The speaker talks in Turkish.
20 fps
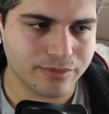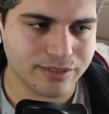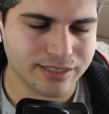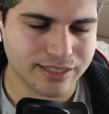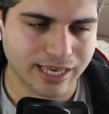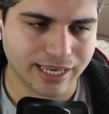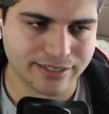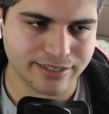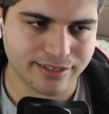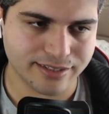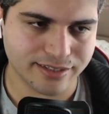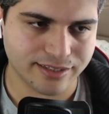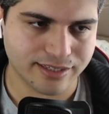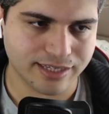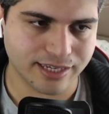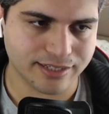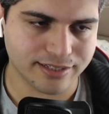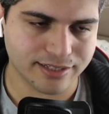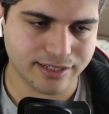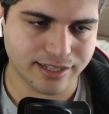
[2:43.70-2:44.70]
kes,
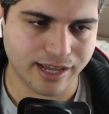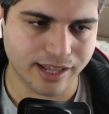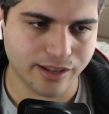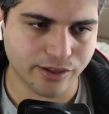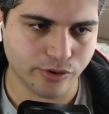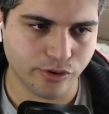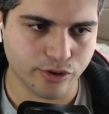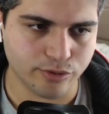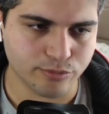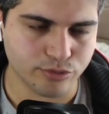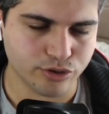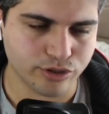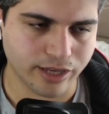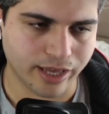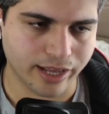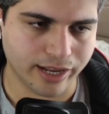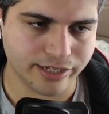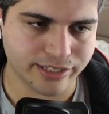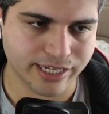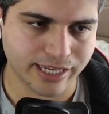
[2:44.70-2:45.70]
kesit haline koyulmuş
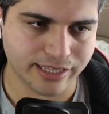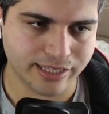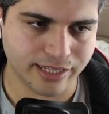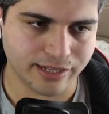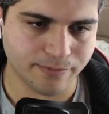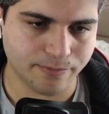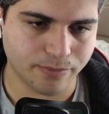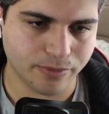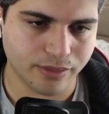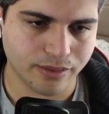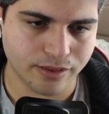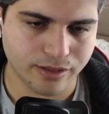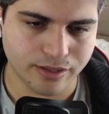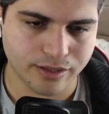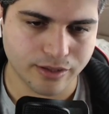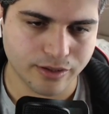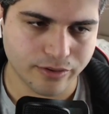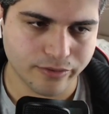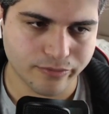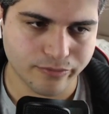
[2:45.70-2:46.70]
yani hani şey değil.
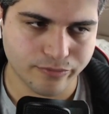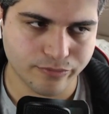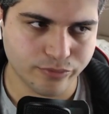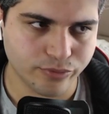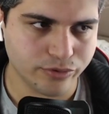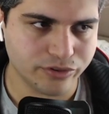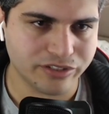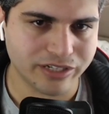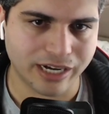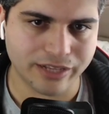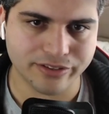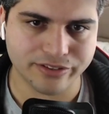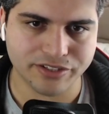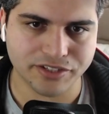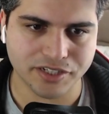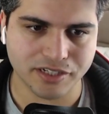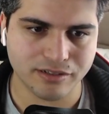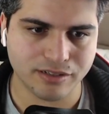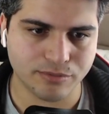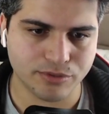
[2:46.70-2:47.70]
Full canlı
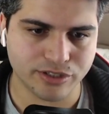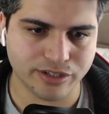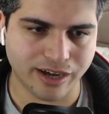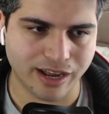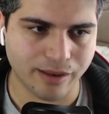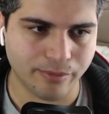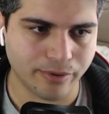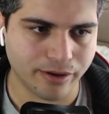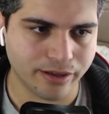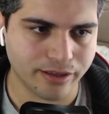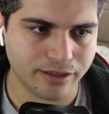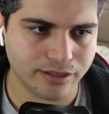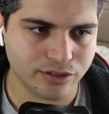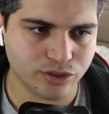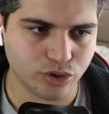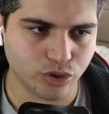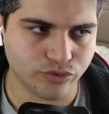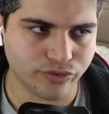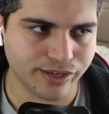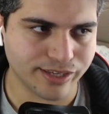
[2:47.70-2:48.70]
çekilmemiş galiba.
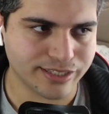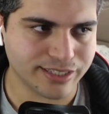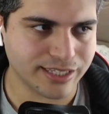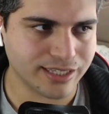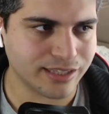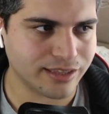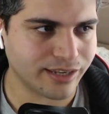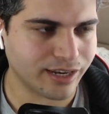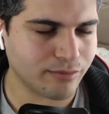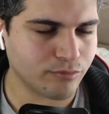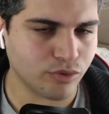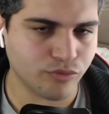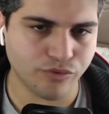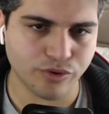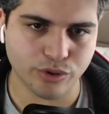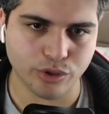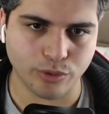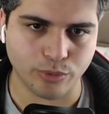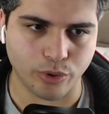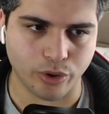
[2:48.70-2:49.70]
Showcase ya da direkt bu
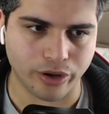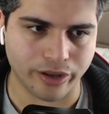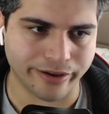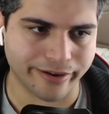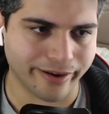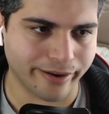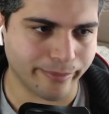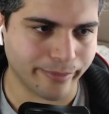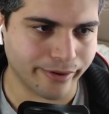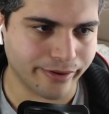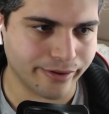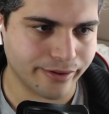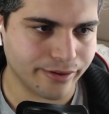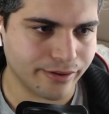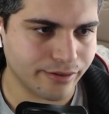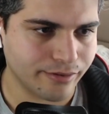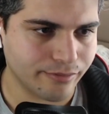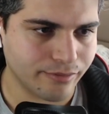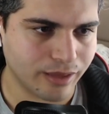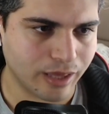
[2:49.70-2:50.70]
video böyle galiba.
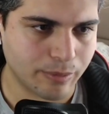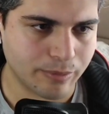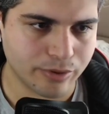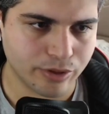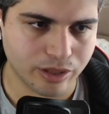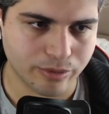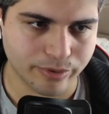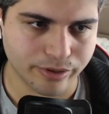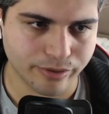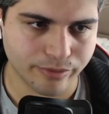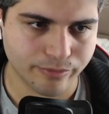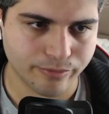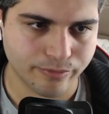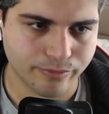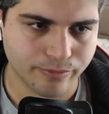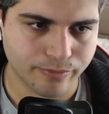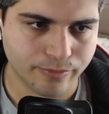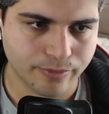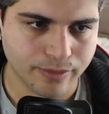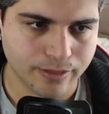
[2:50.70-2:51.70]
Emin olamadım.
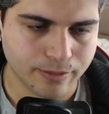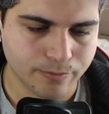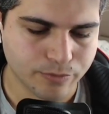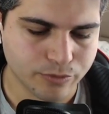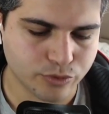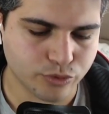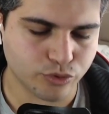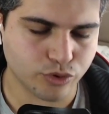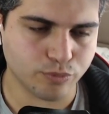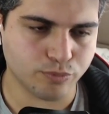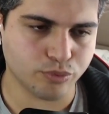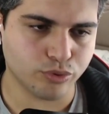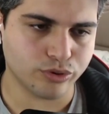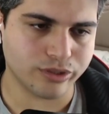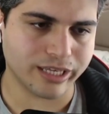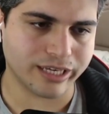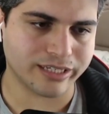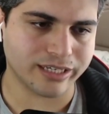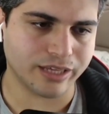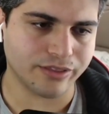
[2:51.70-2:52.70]
Çünkü
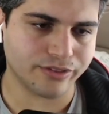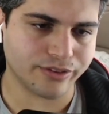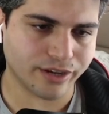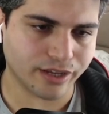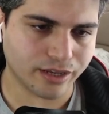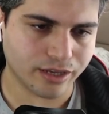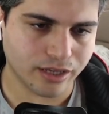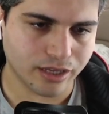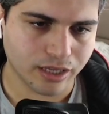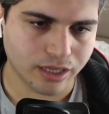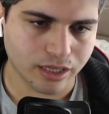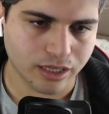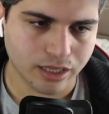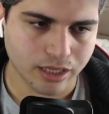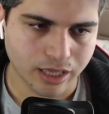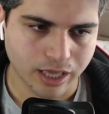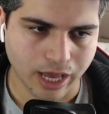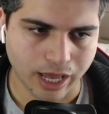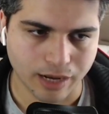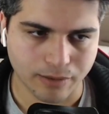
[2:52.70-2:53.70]
buradayken direkt
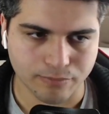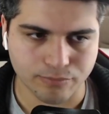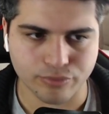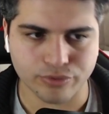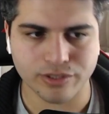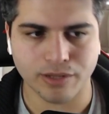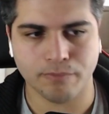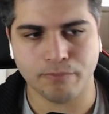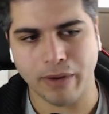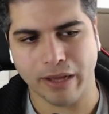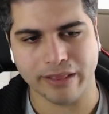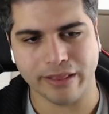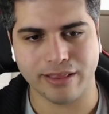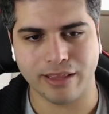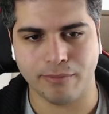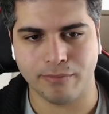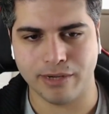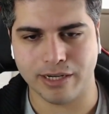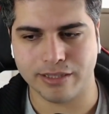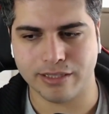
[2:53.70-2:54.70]
Hani buradan pat
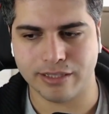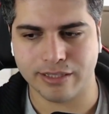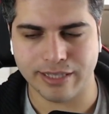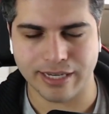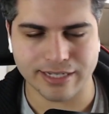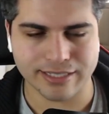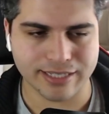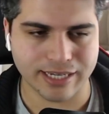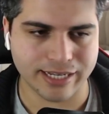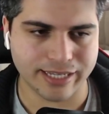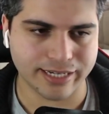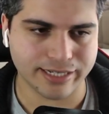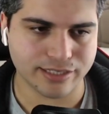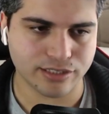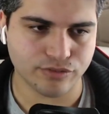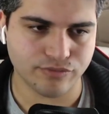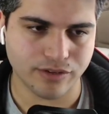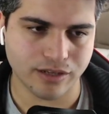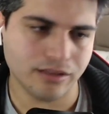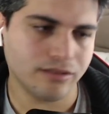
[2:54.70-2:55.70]
diye bir anda diğer sahneye
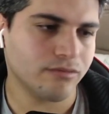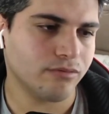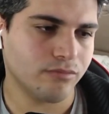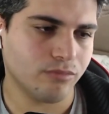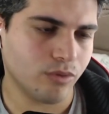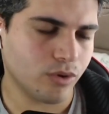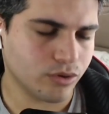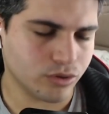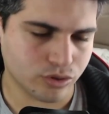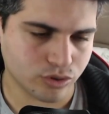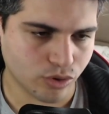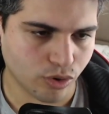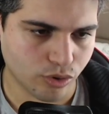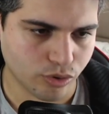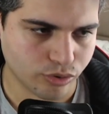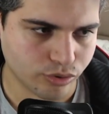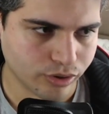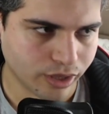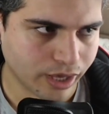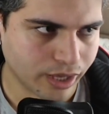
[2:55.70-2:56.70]
geçiş falan zor
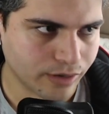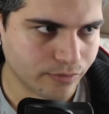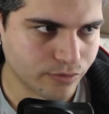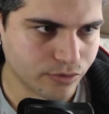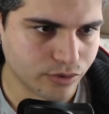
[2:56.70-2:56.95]
olurdu yani.